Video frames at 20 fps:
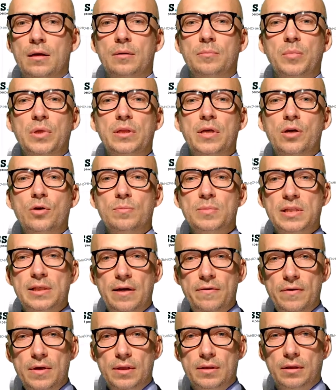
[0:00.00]
Мы даем
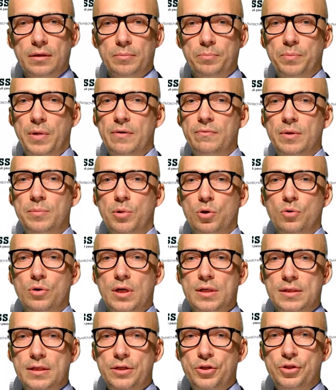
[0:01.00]
советы по выбору
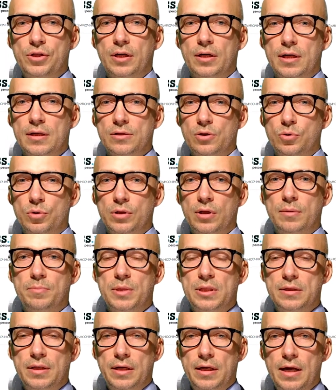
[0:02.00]
различных расходных
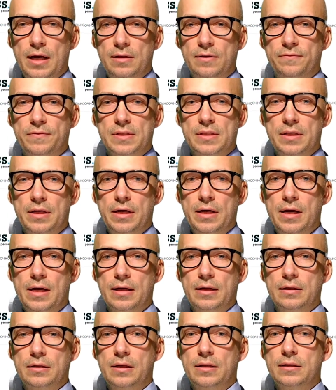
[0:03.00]
материалов и
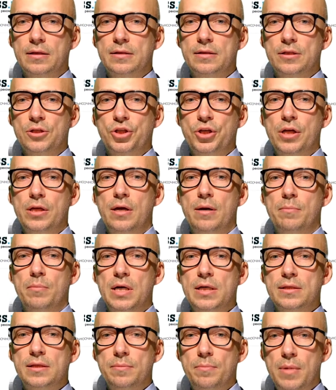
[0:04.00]
сырья для достижения
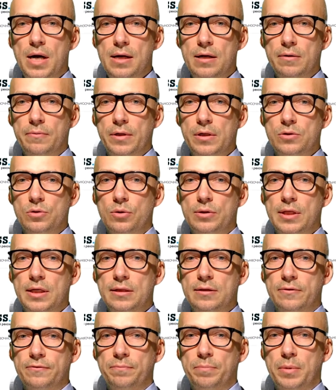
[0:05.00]
максимального
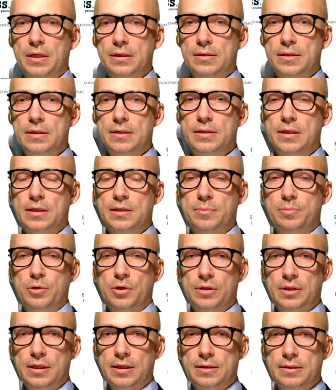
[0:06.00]
результата в процессе
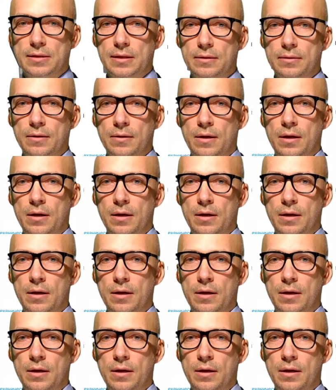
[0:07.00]
эксплуатации.